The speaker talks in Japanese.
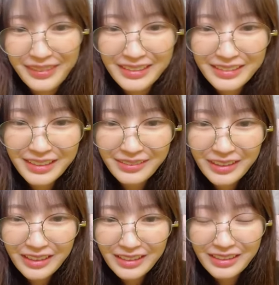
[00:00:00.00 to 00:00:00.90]
なぜに
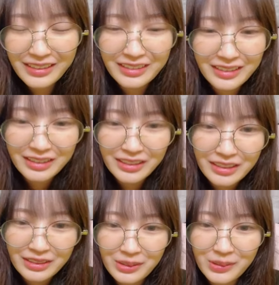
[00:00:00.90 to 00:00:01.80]
メガネをし
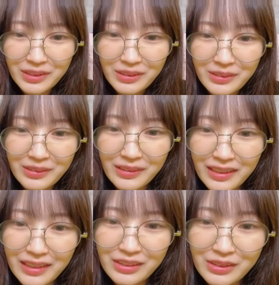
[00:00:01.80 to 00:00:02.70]
そう今日は
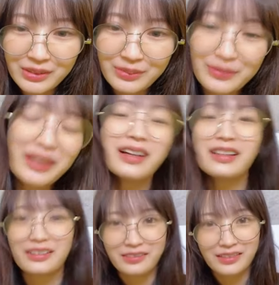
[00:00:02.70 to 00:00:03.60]
ねちょっと
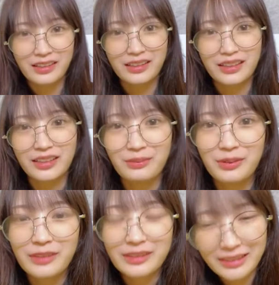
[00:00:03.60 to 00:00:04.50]
メガネをかけてみ
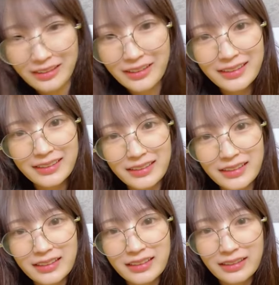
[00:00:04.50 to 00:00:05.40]
ました
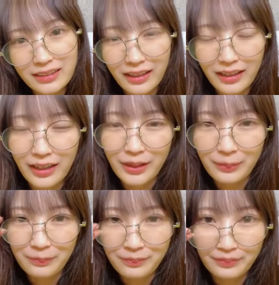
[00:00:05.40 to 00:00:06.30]
はい
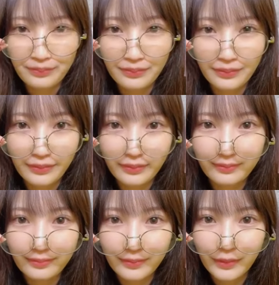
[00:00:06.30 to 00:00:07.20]

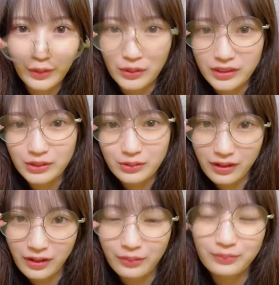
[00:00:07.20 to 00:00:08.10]
どうでしょう
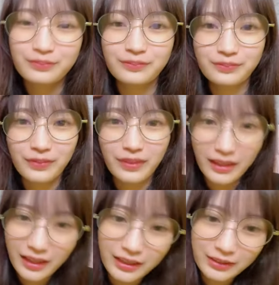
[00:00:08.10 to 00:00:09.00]
か
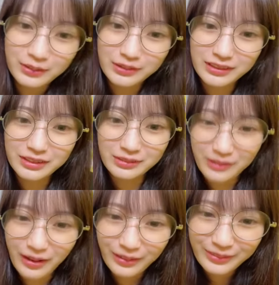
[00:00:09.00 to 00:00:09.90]
どうでしょう
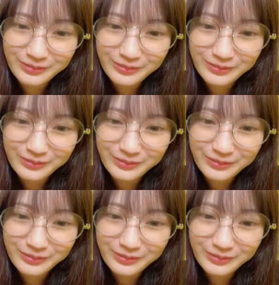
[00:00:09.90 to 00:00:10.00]
か